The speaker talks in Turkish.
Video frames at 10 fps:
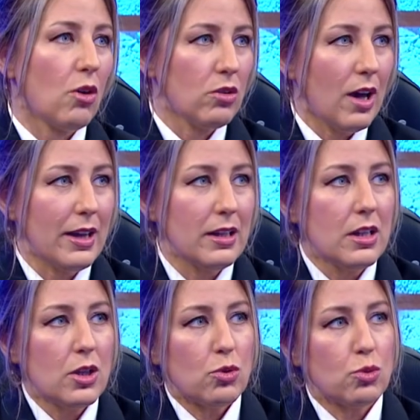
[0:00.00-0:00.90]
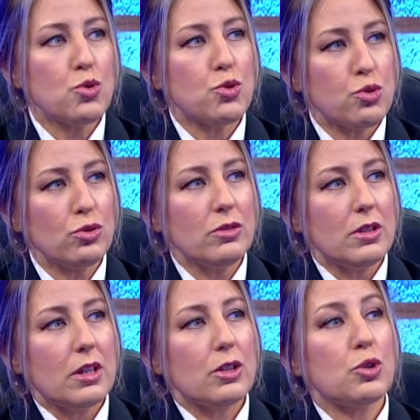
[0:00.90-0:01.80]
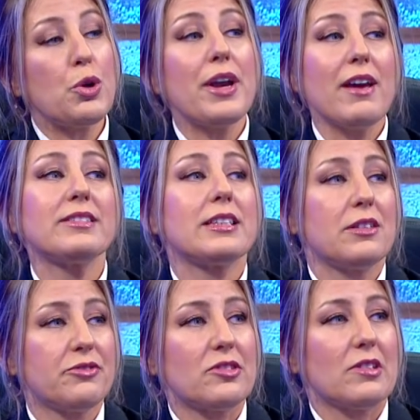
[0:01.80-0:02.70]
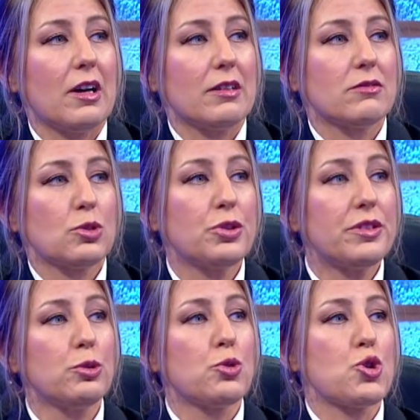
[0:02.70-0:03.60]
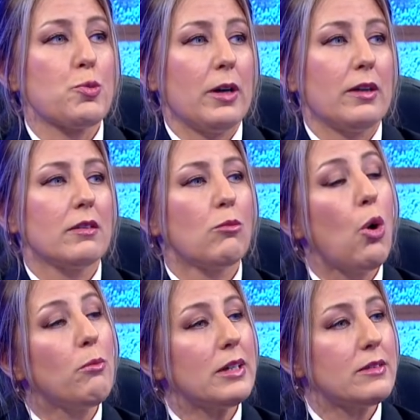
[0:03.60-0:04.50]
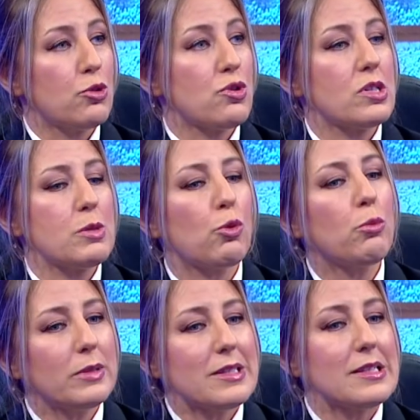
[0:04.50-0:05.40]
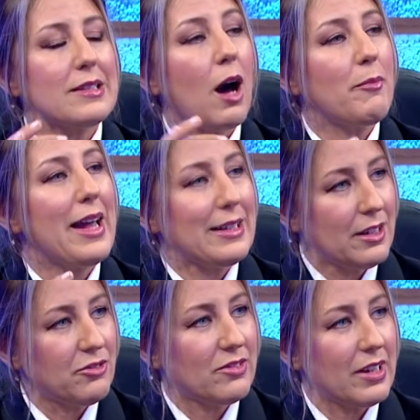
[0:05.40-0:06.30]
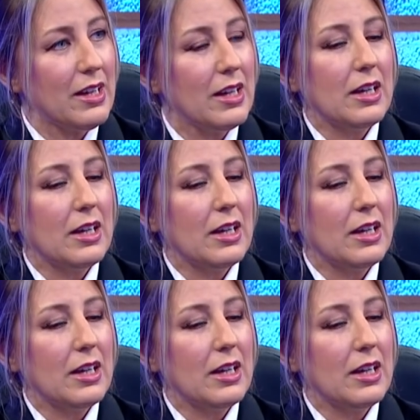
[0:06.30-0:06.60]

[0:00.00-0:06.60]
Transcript: olay uçuşun görev tarafında. Görevi evet. uçma. Bomba atıyorsunuz, bombanızı tam hedefte